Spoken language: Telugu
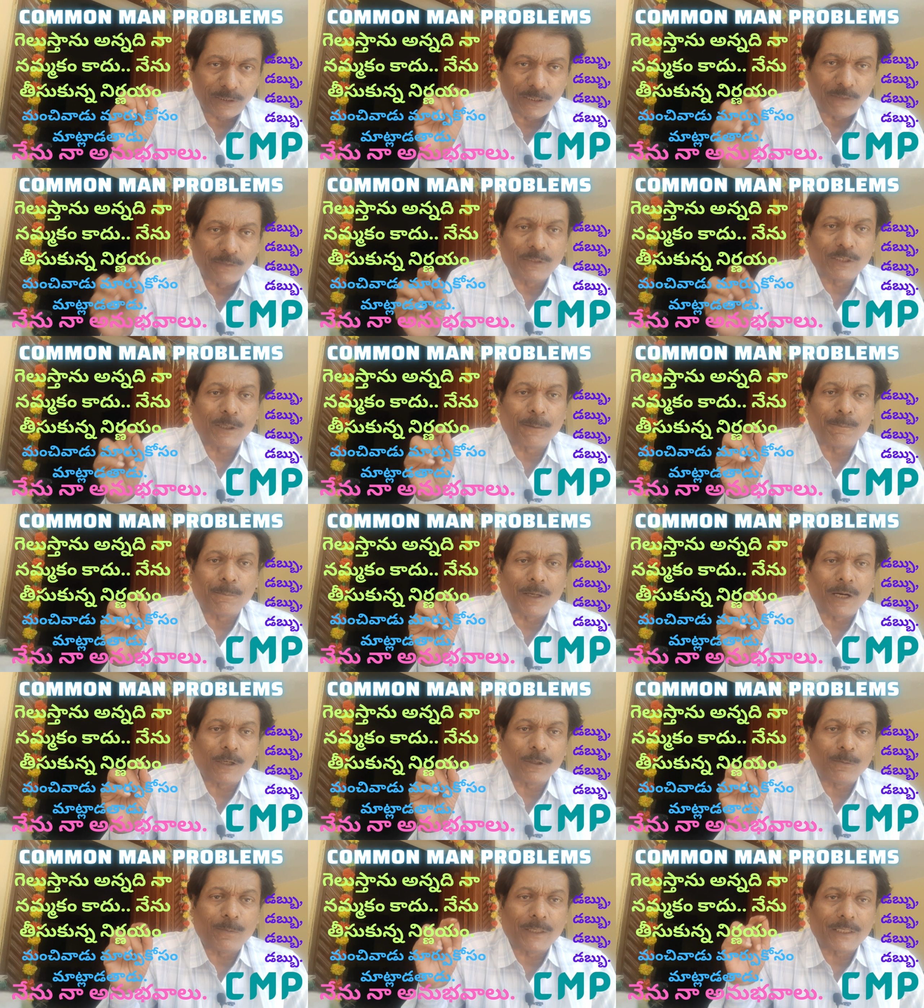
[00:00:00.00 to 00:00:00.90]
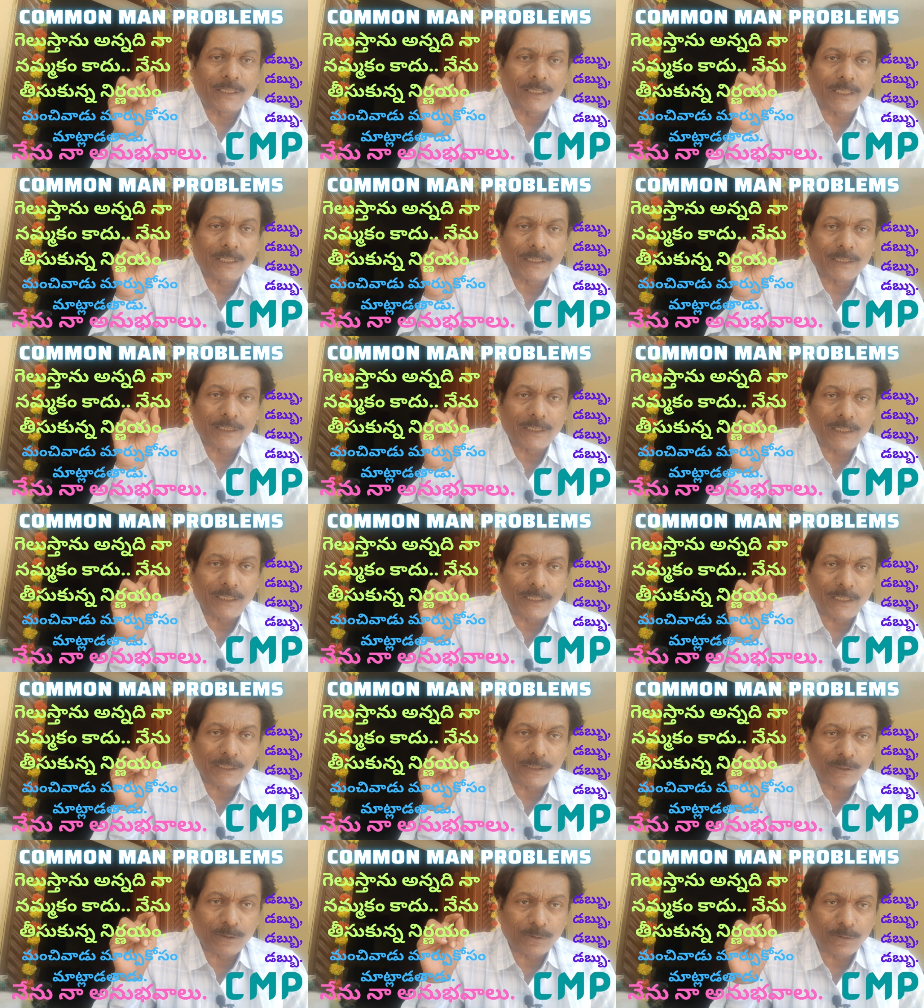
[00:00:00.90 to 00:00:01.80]
జీవితం బాగుపడటానికి
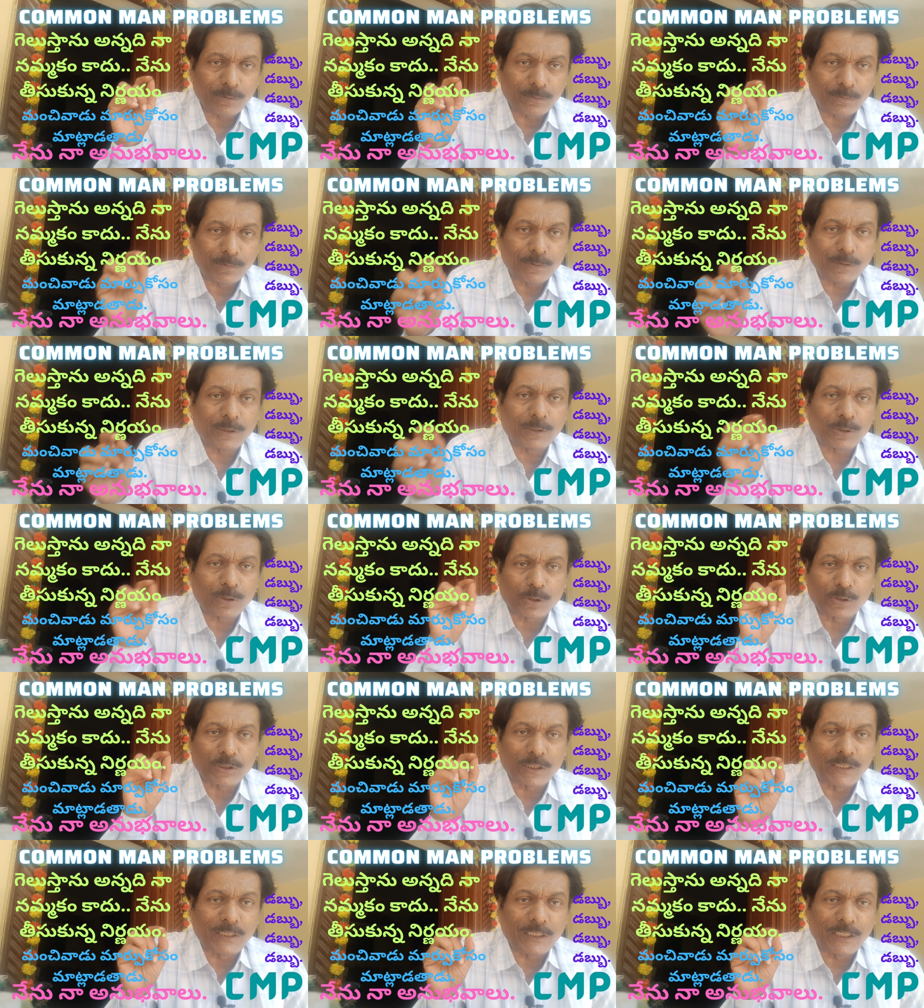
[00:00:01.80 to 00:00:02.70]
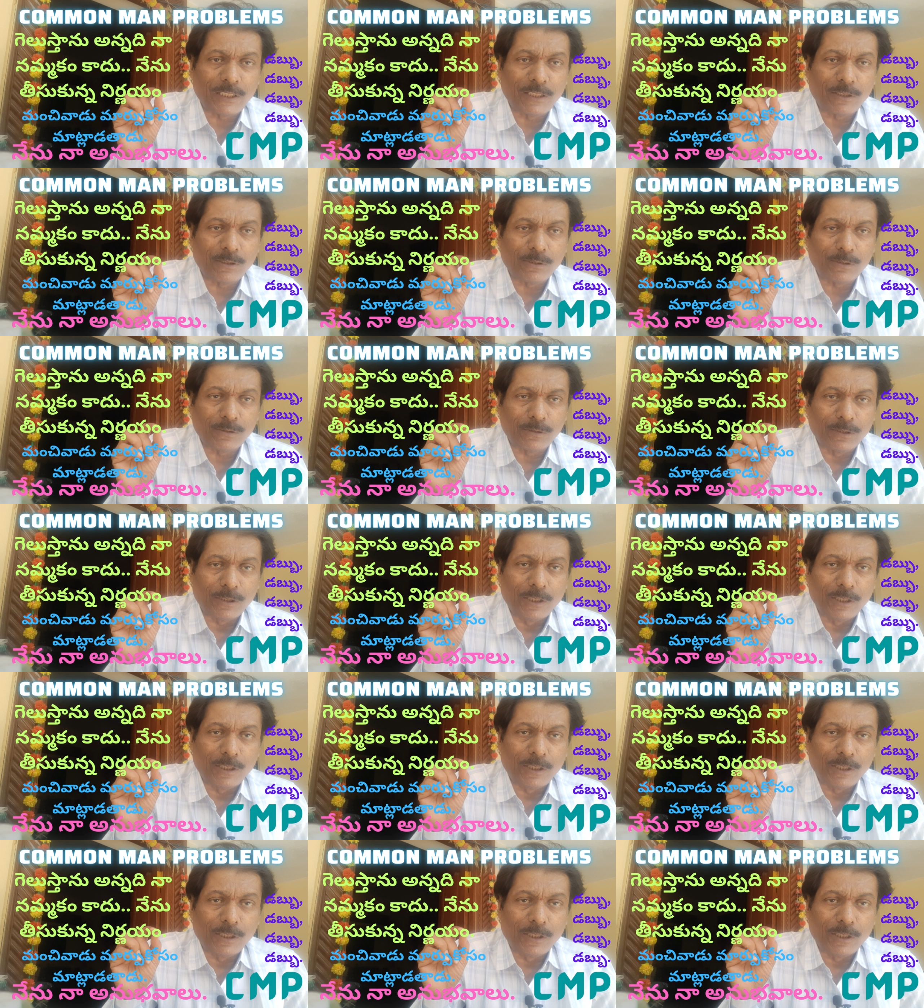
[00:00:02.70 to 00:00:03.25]
లేదు సొసైటీలో